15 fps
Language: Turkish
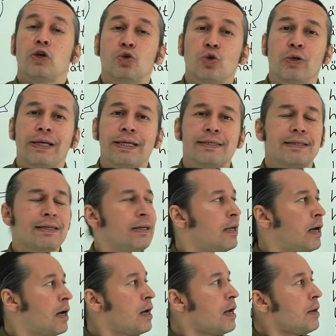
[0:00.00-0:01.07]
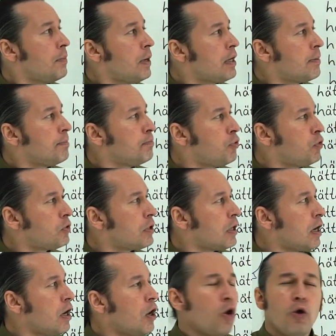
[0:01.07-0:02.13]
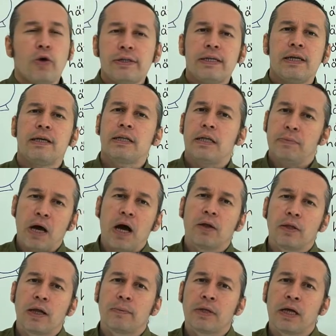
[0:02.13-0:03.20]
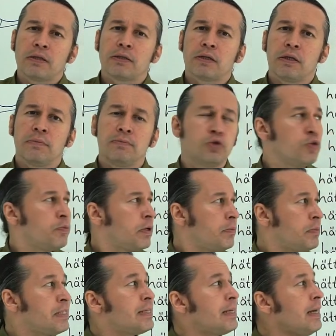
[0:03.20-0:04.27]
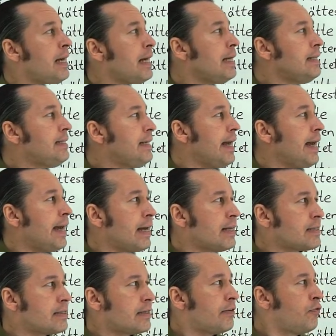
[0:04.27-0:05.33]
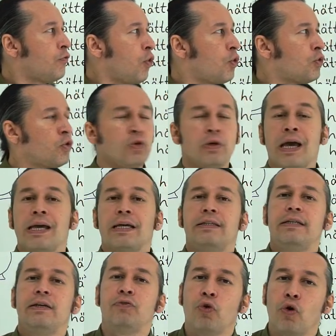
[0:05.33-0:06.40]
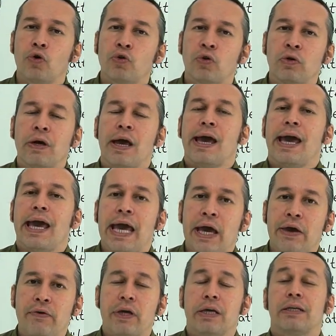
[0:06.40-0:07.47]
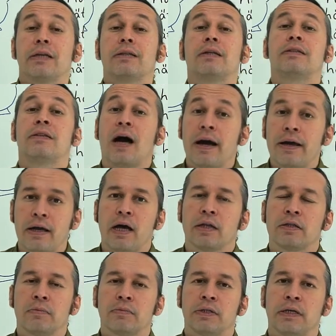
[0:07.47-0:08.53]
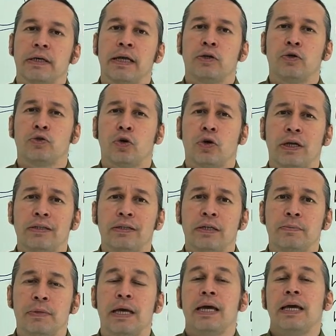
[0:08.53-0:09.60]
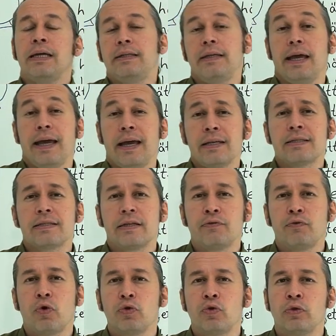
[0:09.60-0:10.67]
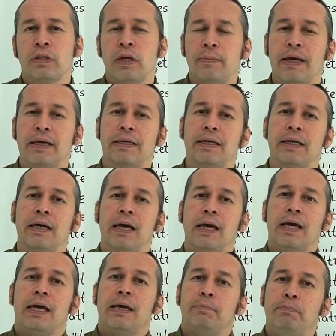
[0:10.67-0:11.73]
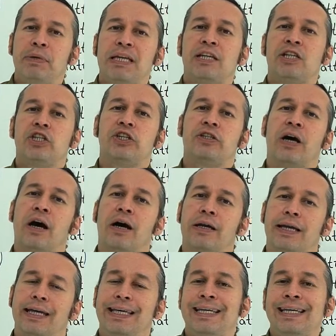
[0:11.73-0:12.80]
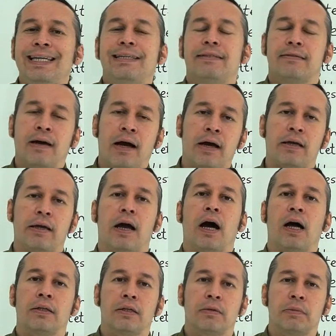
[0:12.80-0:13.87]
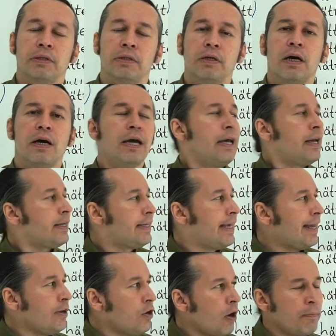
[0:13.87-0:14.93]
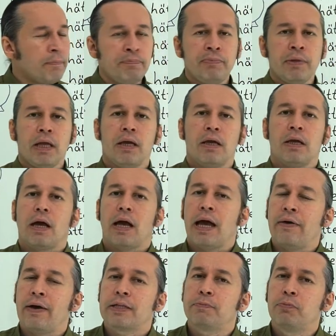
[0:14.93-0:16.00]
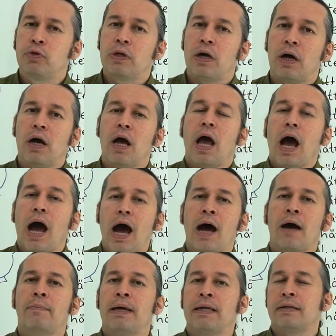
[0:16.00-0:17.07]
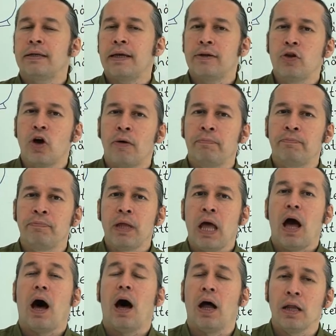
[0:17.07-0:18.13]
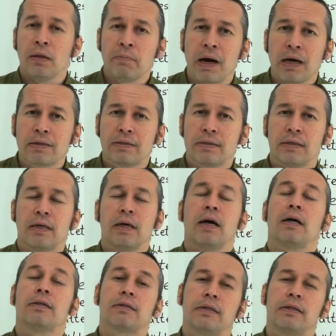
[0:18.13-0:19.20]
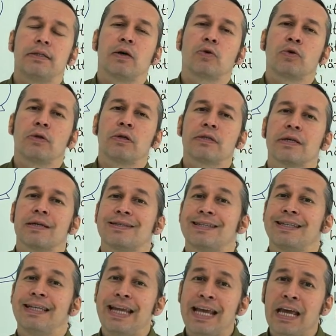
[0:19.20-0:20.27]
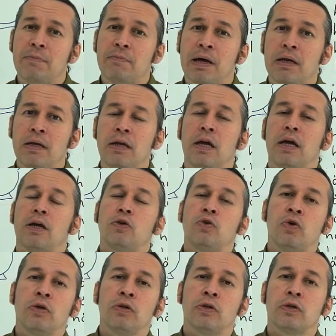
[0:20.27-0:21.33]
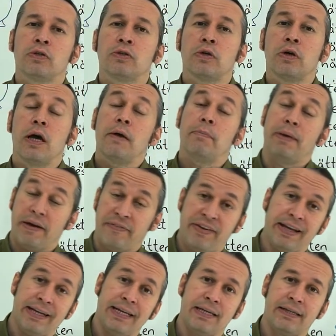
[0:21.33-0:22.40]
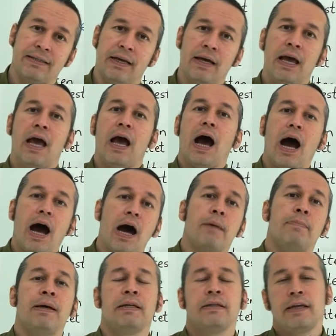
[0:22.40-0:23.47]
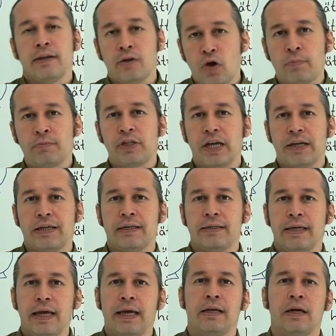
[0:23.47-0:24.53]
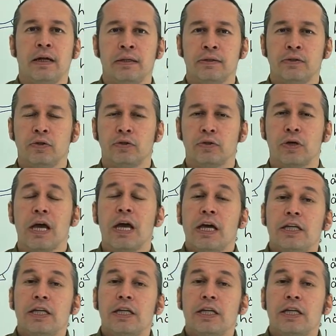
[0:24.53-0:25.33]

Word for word: Dolayısıyla bakın burada öncelikle bir anlamlandıralım cümlemizi. Die erste Wohnung, die Wohnung ev ya da daire anlamına geliyordu öyle değil mi? Die erste Wohnung demek ki birinci daire, ilk daire anlamında. Genommen Evet bu da haben genommen almaktı. Hatırlayacak olursanız Neymen ne oluyordu? Perfektlikte haben genom şeklinde ele alınıyordu.